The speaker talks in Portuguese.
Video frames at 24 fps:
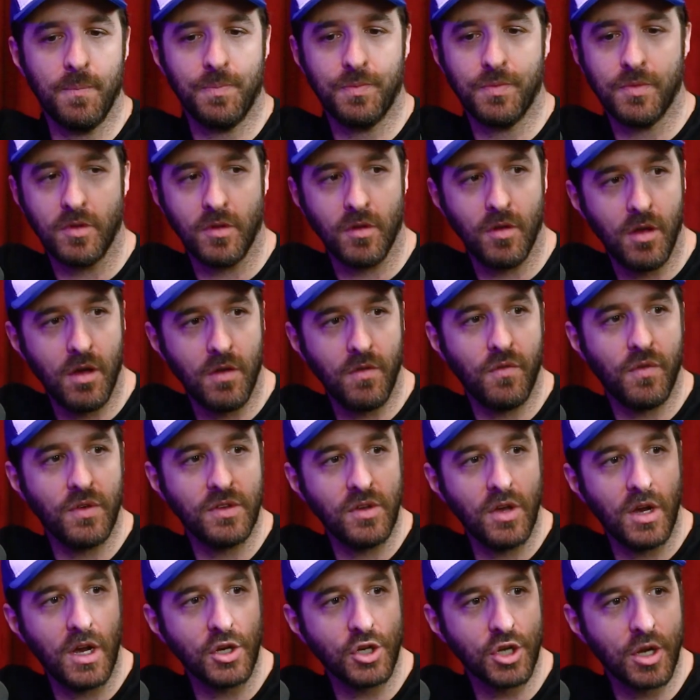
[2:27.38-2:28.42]
ah, vamos
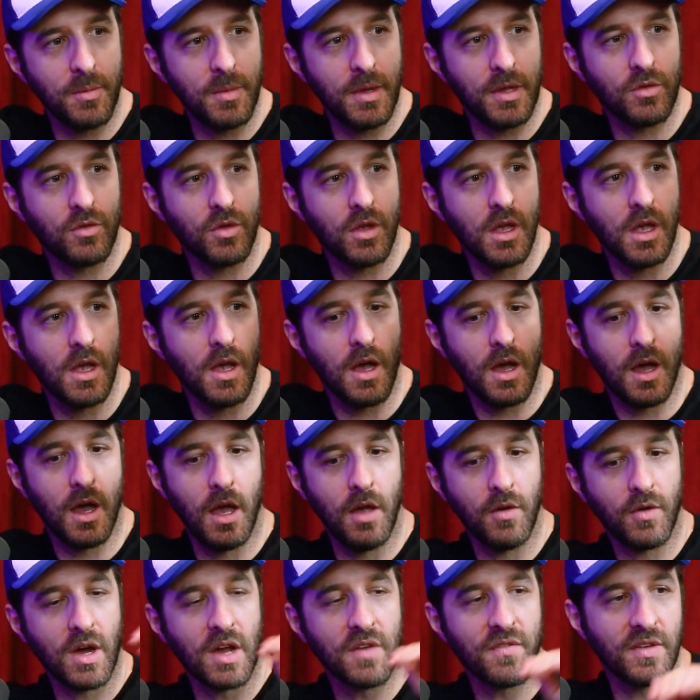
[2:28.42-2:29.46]
fazer o agachamento.
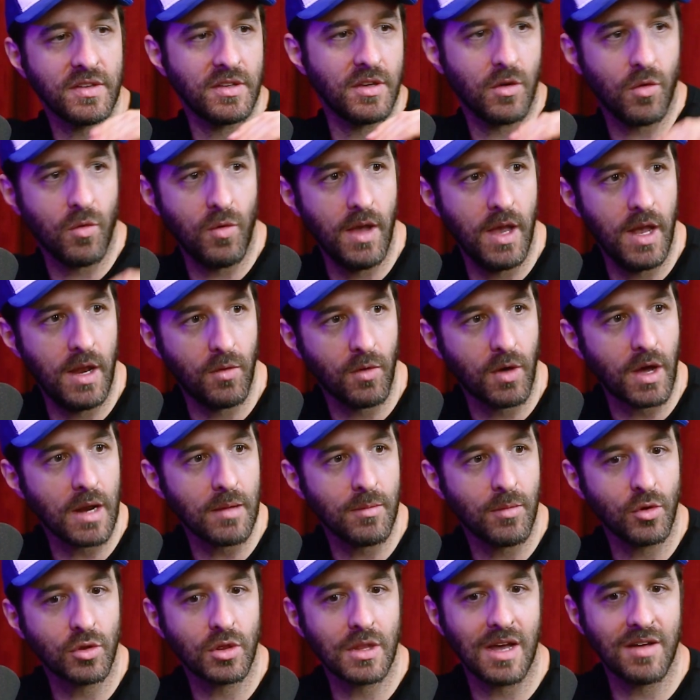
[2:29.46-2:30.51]
Aí o cara fazia com ele, o
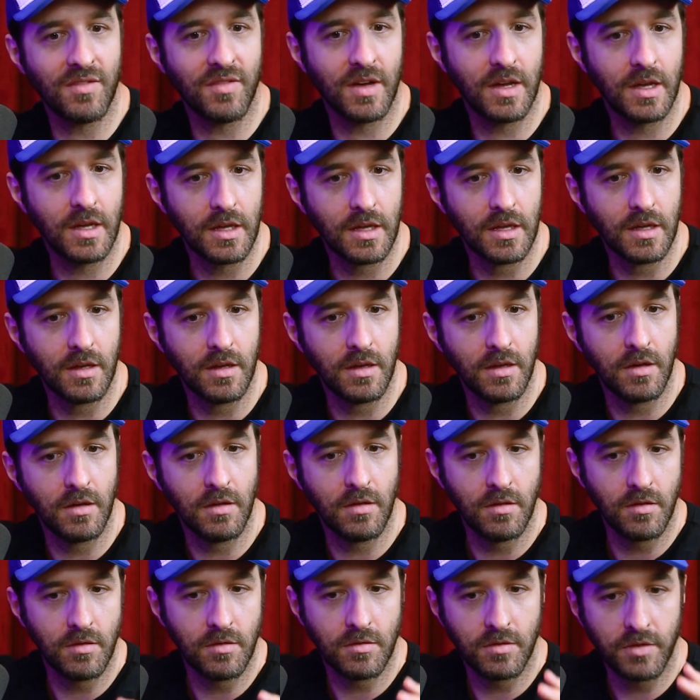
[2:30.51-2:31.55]
cara botava,
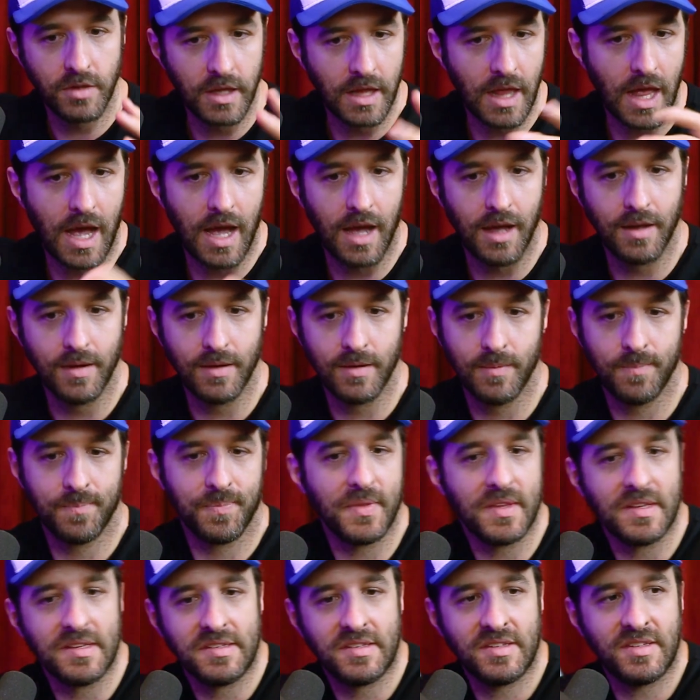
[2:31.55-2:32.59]
sei lá,
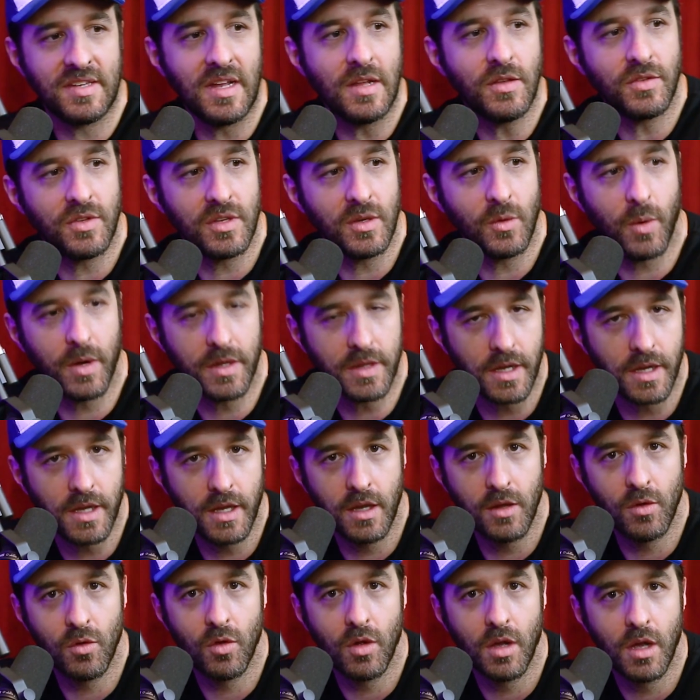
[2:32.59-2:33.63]
150
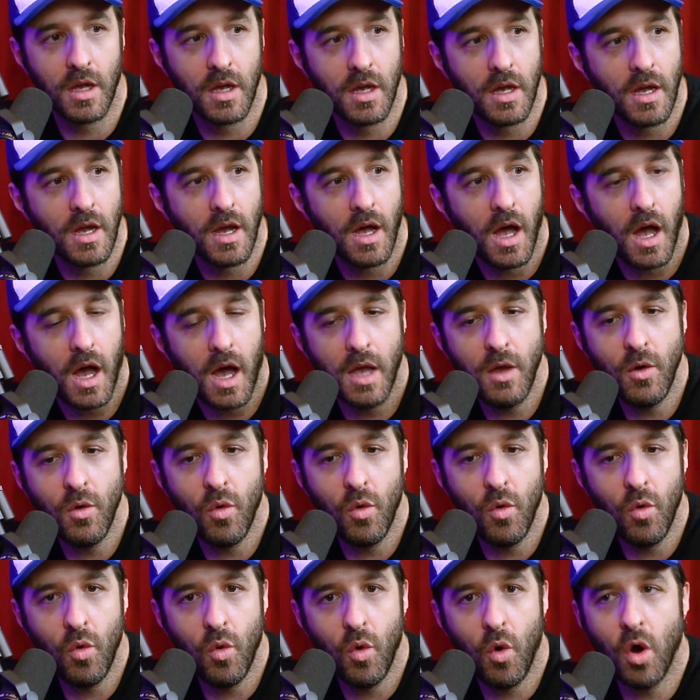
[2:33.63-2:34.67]
quilos. Aí
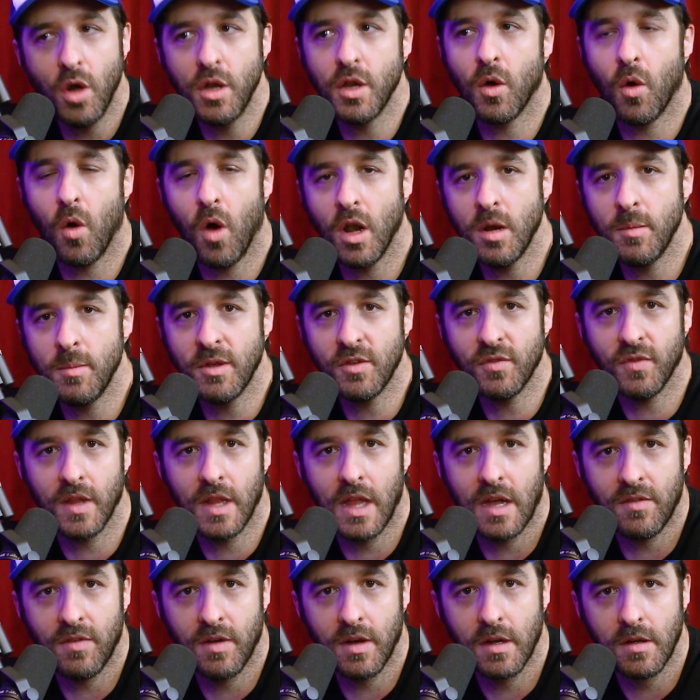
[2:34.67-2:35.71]
o Rony Coleman
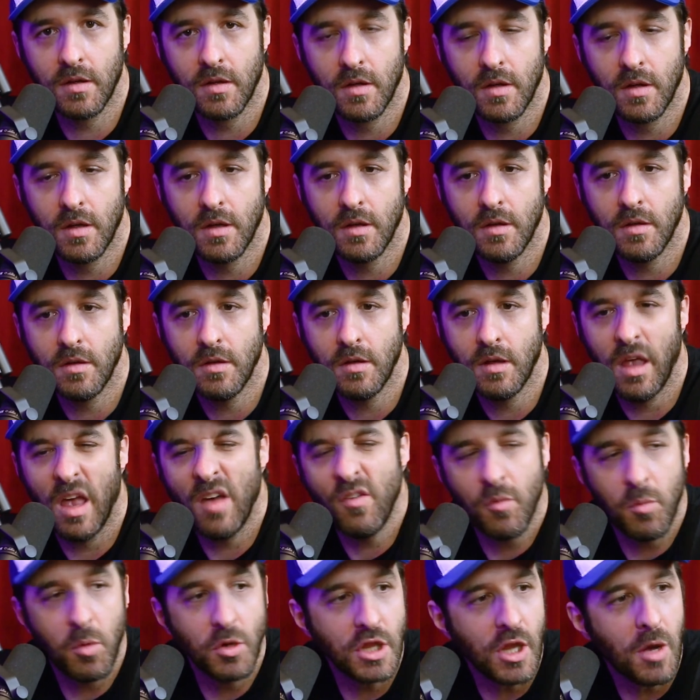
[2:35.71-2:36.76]
falava,
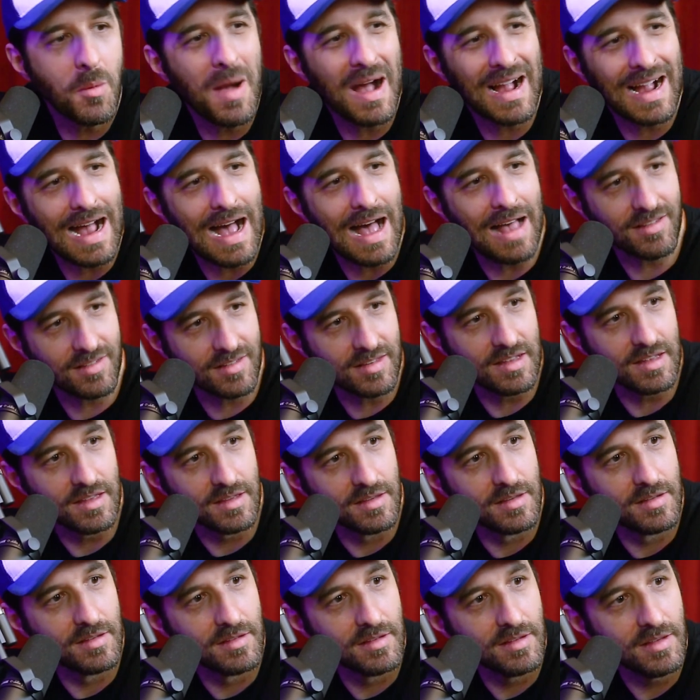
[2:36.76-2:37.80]
eu vou botar uma casa
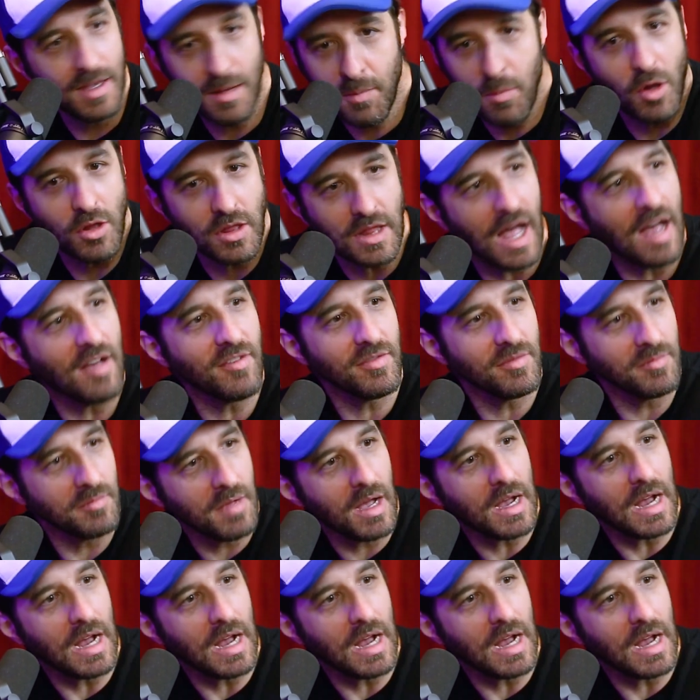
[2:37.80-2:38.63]
e botava.